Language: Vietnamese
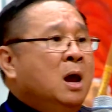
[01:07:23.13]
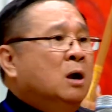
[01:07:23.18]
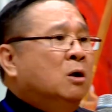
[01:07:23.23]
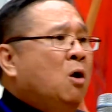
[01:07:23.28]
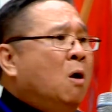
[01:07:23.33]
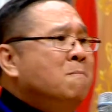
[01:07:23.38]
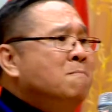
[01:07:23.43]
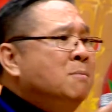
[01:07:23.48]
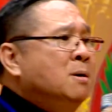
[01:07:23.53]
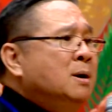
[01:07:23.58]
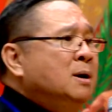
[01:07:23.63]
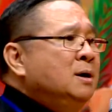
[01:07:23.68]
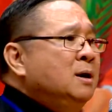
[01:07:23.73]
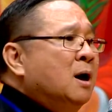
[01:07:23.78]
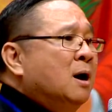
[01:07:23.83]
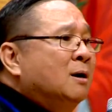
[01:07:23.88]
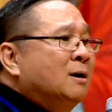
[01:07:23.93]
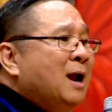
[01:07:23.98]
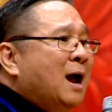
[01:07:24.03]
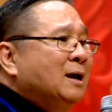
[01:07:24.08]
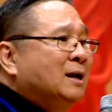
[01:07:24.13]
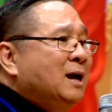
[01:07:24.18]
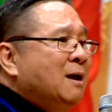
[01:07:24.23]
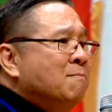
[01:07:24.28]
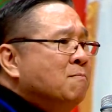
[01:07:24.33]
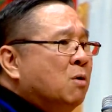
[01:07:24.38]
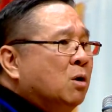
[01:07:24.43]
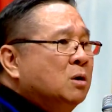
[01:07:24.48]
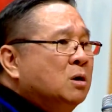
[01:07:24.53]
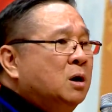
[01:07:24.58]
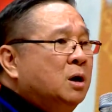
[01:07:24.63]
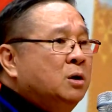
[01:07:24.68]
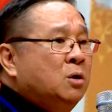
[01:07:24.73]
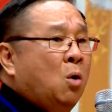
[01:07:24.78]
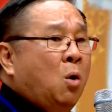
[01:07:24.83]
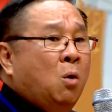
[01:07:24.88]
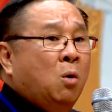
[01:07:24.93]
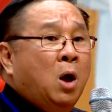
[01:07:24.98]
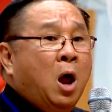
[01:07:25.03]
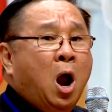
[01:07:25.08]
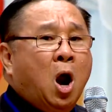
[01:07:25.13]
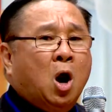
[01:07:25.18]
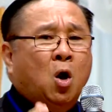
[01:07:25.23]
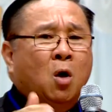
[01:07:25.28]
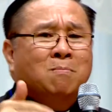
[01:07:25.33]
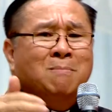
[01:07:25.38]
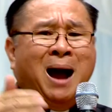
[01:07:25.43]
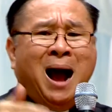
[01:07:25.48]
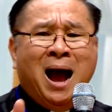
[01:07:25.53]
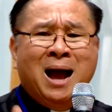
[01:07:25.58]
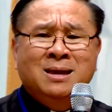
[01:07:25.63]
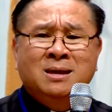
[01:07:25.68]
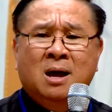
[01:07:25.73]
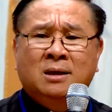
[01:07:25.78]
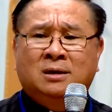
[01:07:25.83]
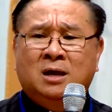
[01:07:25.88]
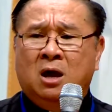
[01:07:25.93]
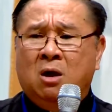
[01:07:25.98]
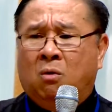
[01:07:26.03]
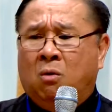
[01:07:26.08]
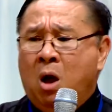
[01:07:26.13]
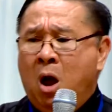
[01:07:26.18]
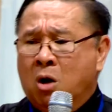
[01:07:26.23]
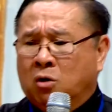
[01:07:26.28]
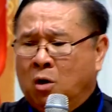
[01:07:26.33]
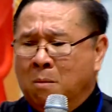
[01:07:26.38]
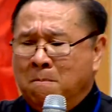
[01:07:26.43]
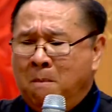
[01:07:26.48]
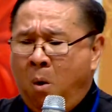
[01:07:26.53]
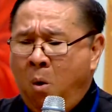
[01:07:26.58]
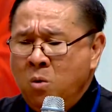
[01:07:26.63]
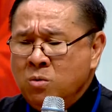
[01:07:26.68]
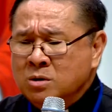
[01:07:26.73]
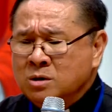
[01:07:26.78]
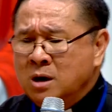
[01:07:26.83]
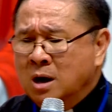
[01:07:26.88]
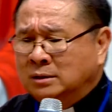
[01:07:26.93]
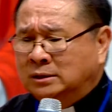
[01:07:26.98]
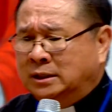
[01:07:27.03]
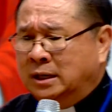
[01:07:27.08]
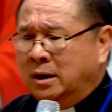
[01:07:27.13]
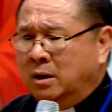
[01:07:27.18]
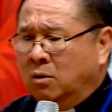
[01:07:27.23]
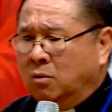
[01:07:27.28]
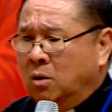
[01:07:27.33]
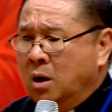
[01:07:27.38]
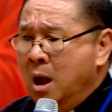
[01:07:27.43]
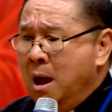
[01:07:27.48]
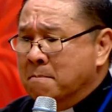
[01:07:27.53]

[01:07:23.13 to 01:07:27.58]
Rồi mười giờ ra kiếm một người vô, rồi ba giờ chiều, rồi bốn giờ chiều.